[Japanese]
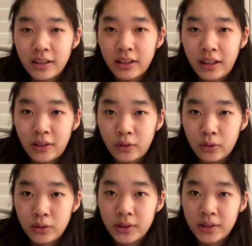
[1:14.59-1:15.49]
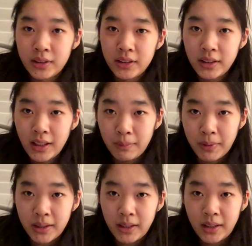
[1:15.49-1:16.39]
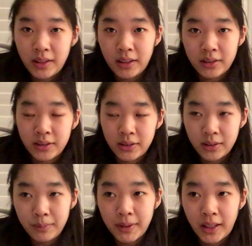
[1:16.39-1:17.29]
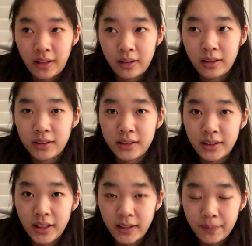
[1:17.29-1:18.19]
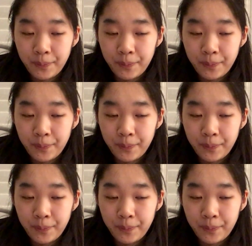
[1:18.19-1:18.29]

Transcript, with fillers: あの落ち着いたらまた連絡するみたいな感じで